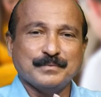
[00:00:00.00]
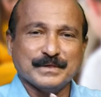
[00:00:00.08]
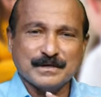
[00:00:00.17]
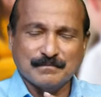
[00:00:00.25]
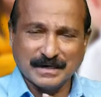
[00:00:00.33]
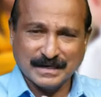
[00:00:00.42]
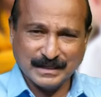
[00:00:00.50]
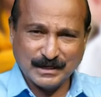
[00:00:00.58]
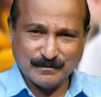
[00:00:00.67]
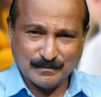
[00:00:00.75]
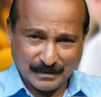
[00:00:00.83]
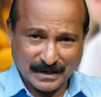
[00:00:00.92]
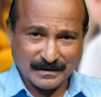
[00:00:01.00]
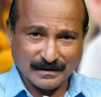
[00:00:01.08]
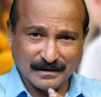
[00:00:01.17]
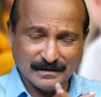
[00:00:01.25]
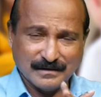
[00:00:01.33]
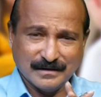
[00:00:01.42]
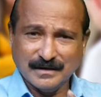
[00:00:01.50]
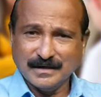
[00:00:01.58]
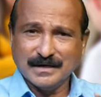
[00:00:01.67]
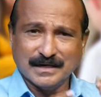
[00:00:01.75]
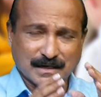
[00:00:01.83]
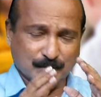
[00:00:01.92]
பிரியமான தெய்வ பிள்ளைகளை
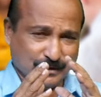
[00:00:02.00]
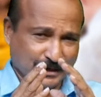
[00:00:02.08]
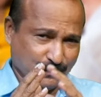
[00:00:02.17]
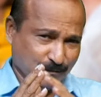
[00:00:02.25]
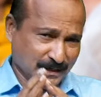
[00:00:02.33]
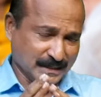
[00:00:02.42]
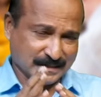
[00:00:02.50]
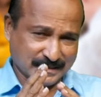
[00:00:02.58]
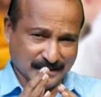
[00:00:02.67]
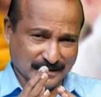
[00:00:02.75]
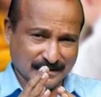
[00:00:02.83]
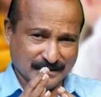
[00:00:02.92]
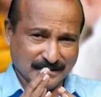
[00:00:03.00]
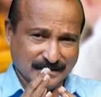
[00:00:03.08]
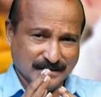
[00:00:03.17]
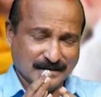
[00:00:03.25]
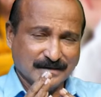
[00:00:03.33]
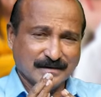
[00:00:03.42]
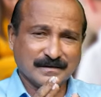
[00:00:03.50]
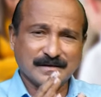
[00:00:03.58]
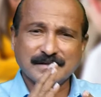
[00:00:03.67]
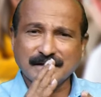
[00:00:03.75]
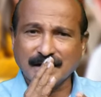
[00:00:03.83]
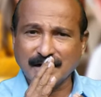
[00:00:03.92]
நம்முடைய வாழ்க்கையில்
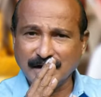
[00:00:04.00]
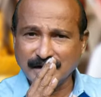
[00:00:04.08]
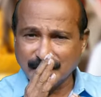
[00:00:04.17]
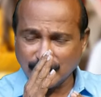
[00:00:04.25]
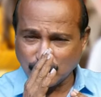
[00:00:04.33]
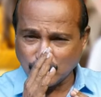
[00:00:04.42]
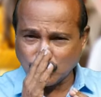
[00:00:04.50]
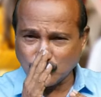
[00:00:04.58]
எதெல்லாம் இன்றைக்கி